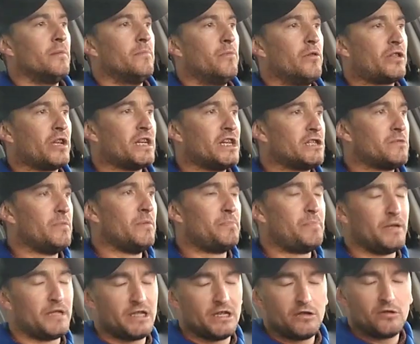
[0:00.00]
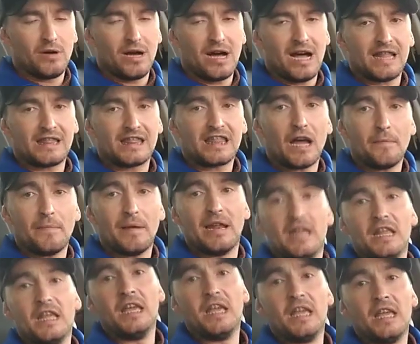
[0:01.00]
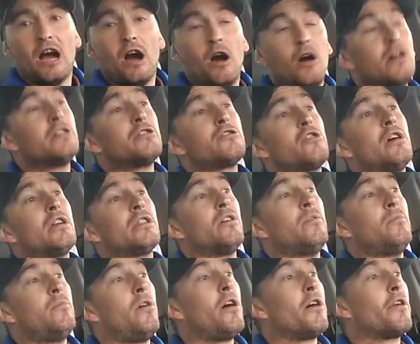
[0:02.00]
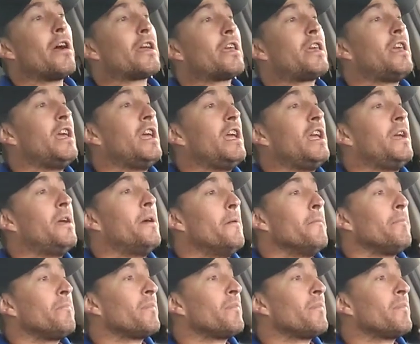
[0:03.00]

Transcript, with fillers: muita gente me pedindo a tabelinha, ó, oh, de onde eu moro aqui,